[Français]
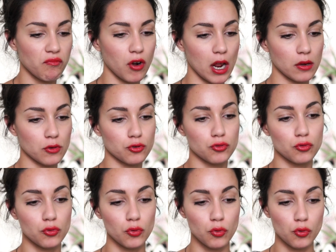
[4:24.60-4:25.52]
voilà, je
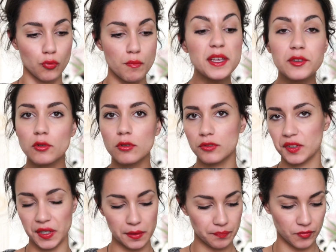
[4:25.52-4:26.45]
mets de
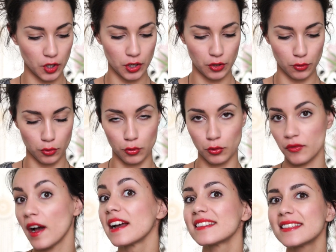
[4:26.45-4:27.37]
côté et euh,
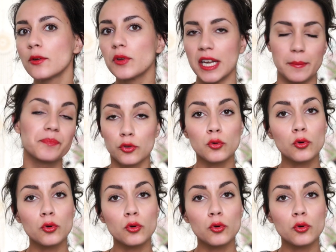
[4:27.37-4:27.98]
il va rester où il est.